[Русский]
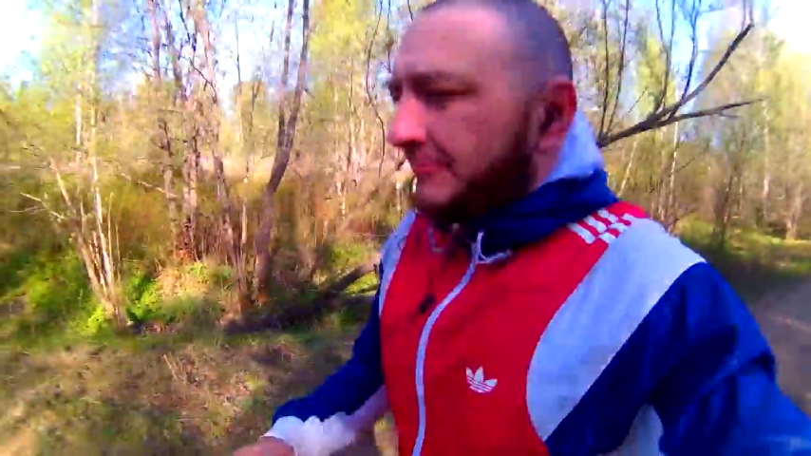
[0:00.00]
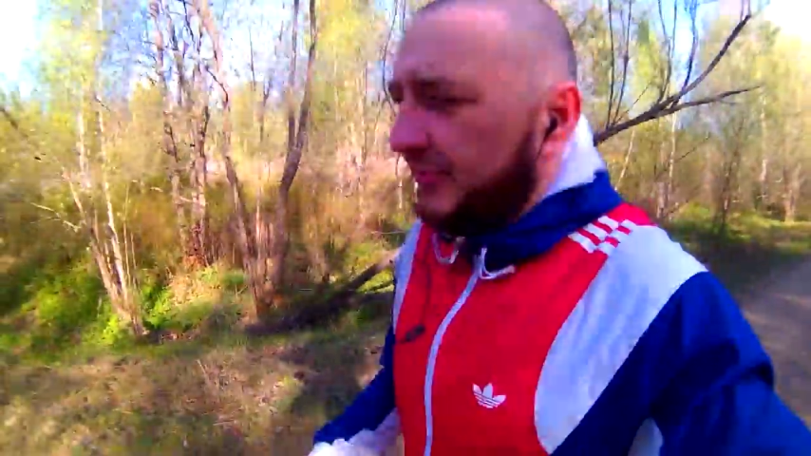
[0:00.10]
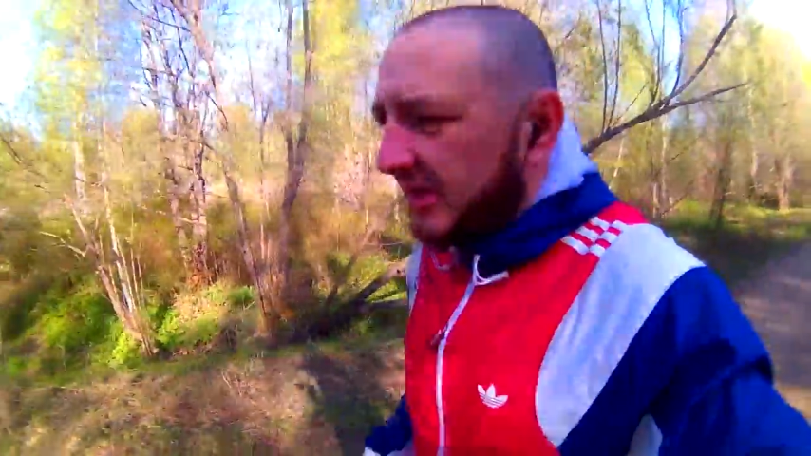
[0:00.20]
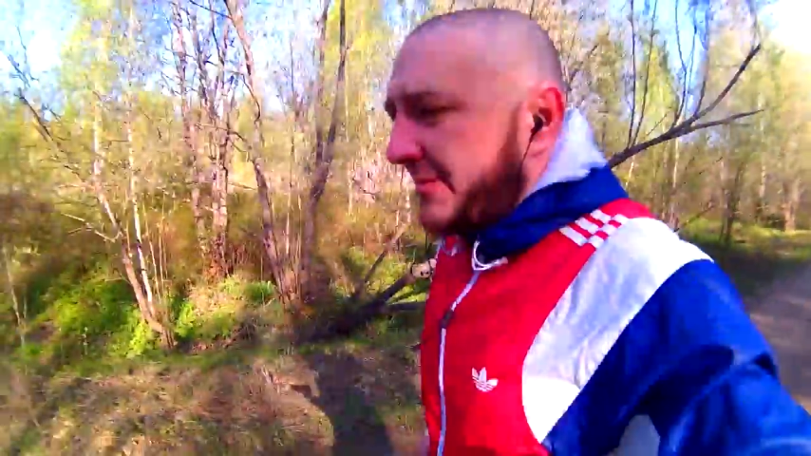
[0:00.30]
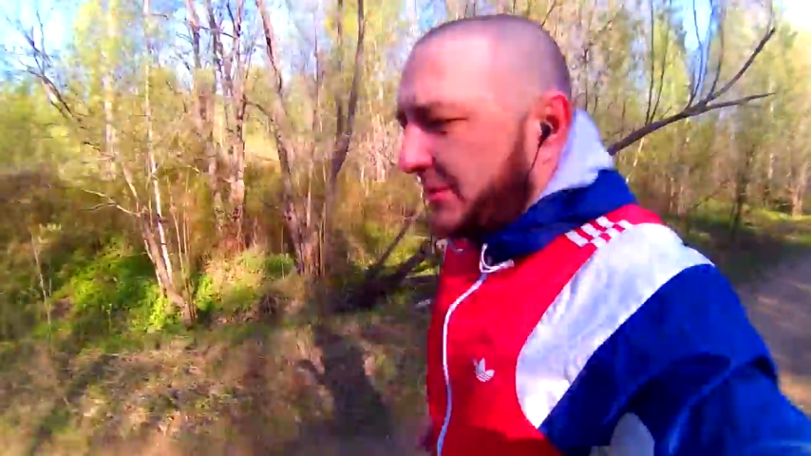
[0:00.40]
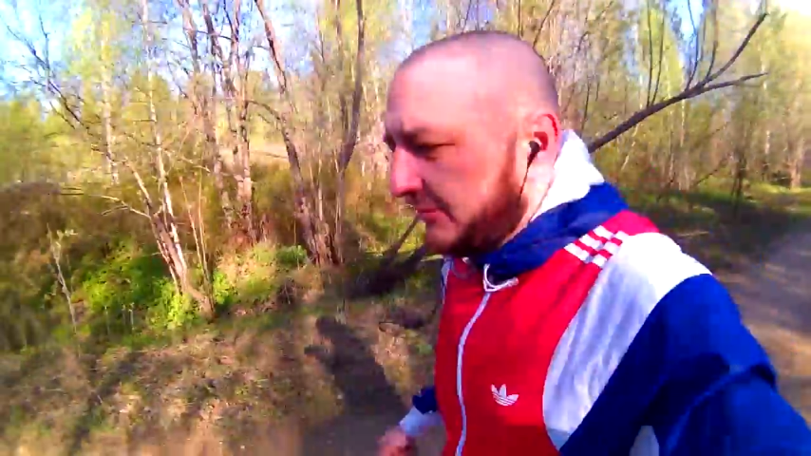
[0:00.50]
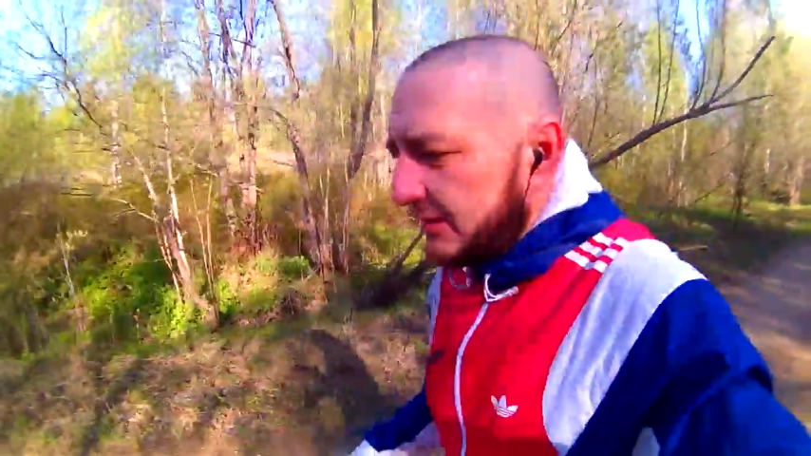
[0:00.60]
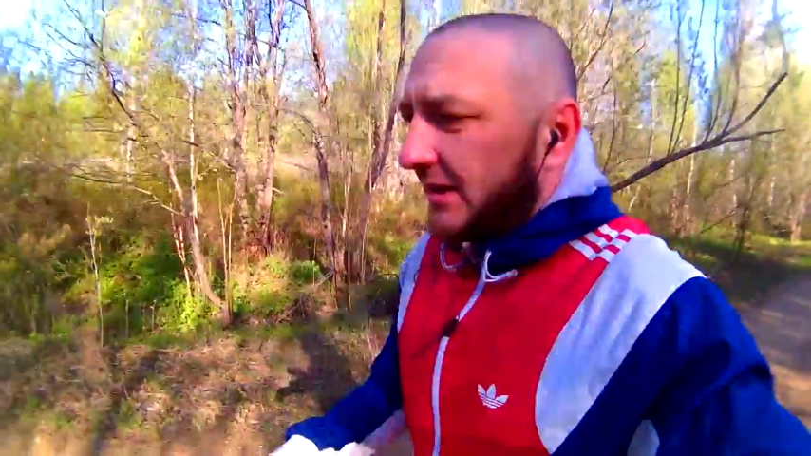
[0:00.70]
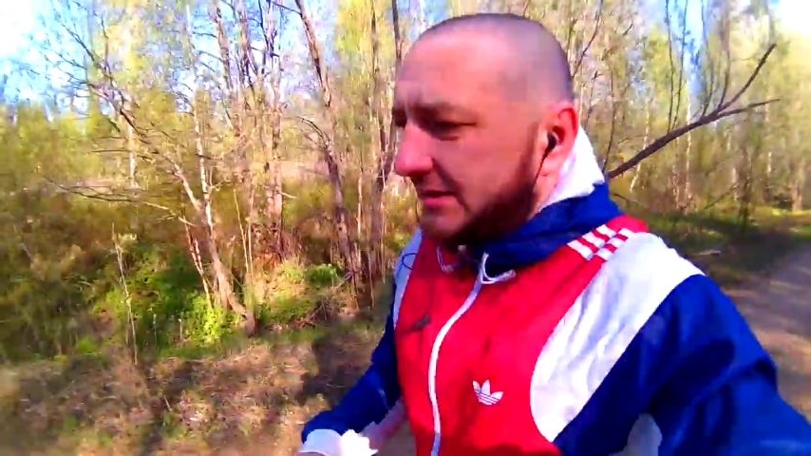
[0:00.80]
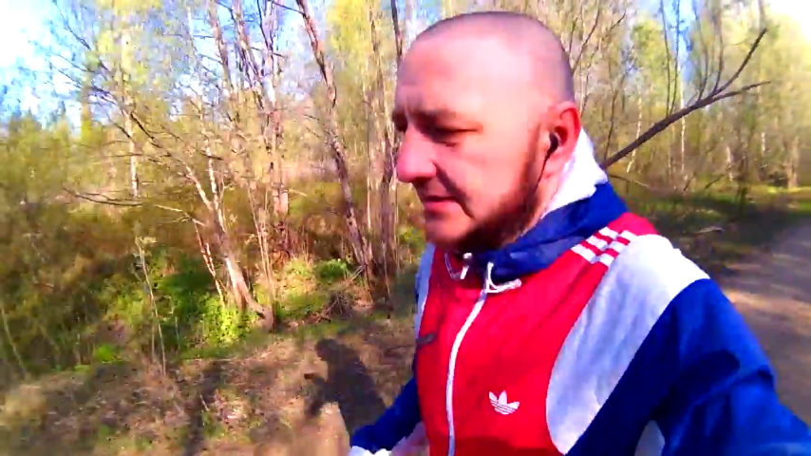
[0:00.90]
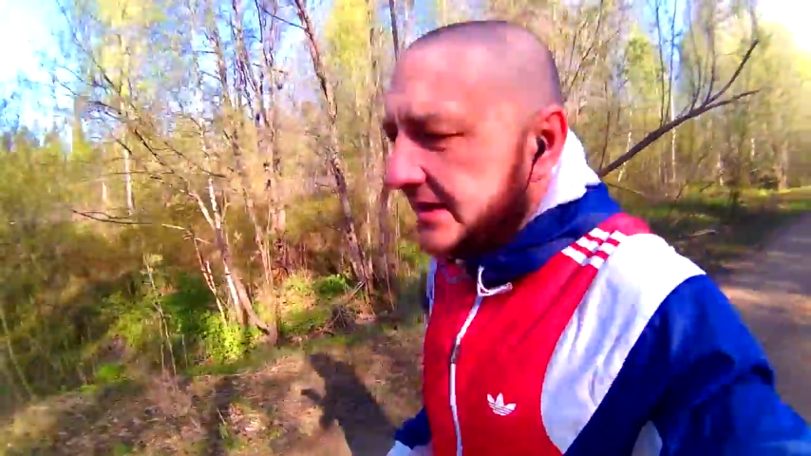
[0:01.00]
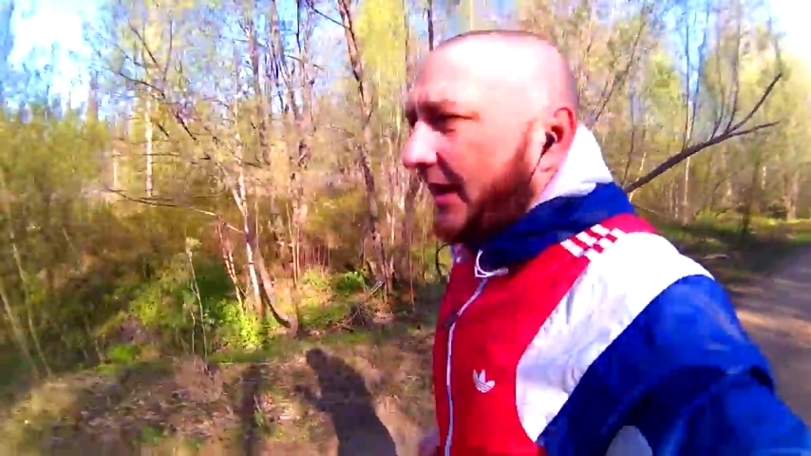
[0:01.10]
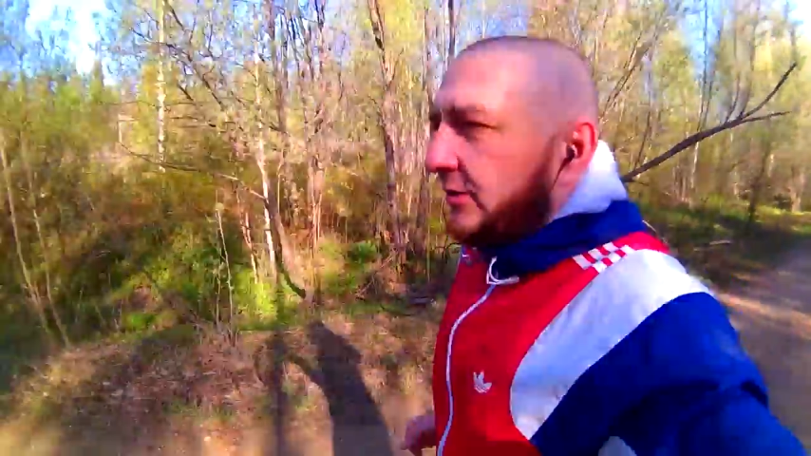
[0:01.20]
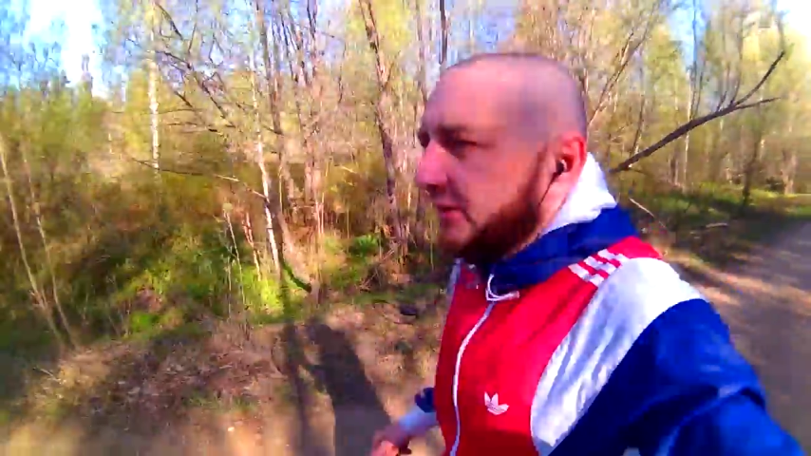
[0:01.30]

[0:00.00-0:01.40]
Я примерно знаю,